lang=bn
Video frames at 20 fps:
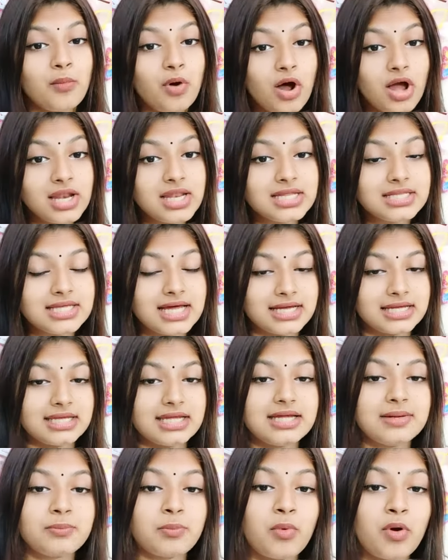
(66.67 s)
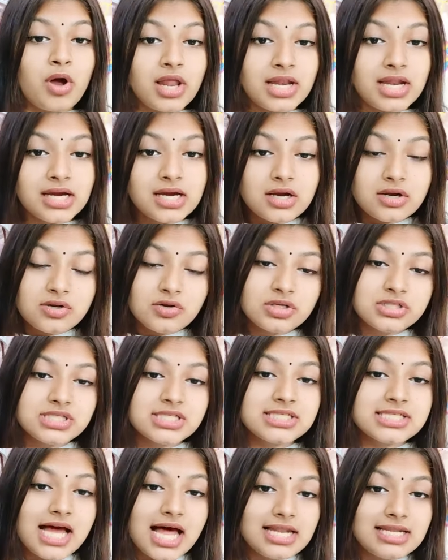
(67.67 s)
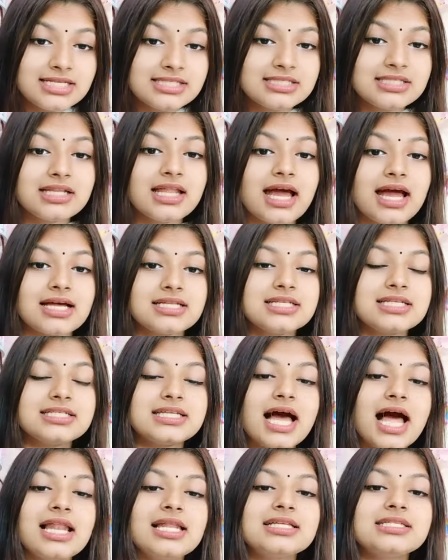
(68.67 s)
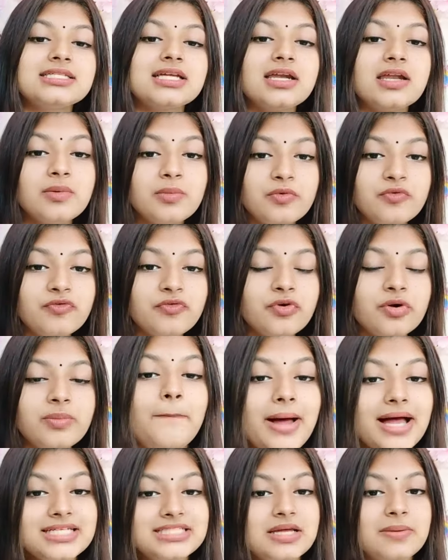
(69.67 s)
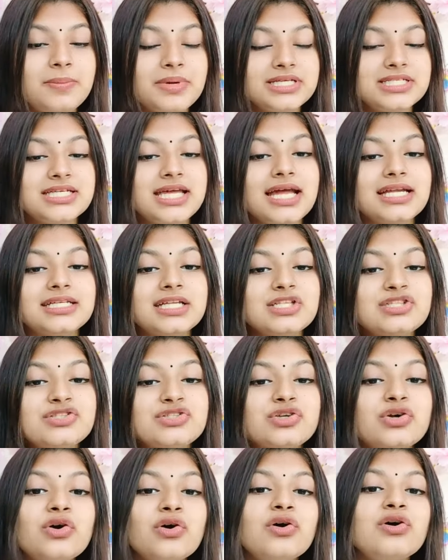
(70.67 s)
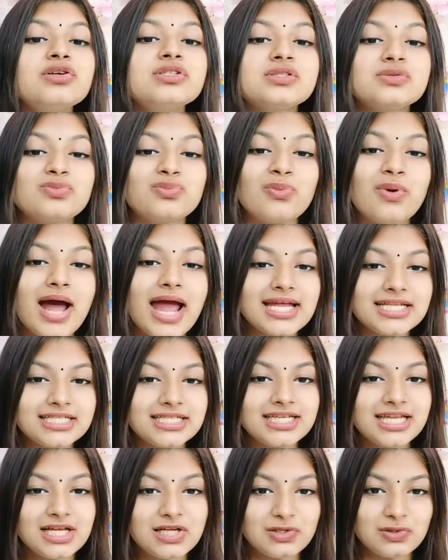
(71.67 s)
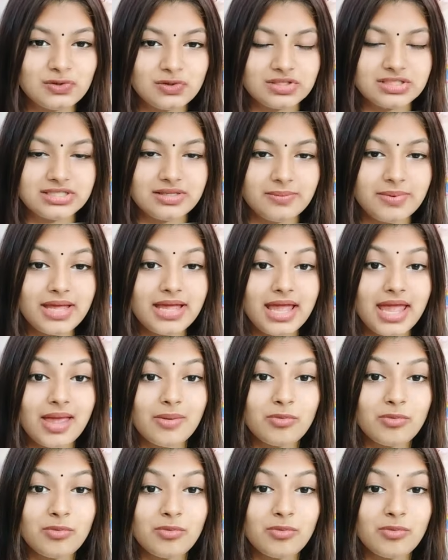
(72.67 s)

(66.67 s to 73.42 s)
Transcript: ময়লা থাকে ময়লা কারণে হচ্ছে ডালেসটা দেখা যায় ডালেসটা রিমুভ করবে পাশাপাশি একটা জোস হোয়াইটনিং লুক দিবে